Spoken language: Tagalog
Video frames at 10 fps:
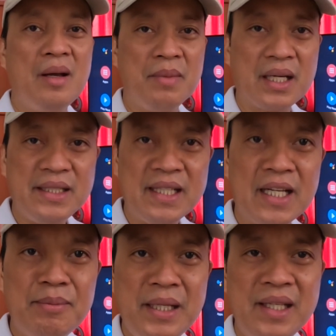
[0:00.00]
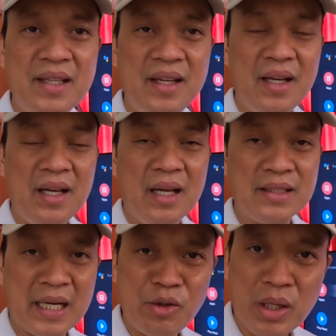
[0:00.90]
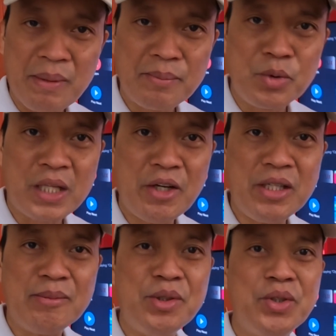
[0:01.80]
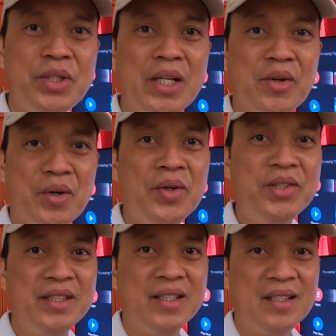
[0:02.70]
magandang gabi, sa anong lugar man po tayo ng mundo naroroon.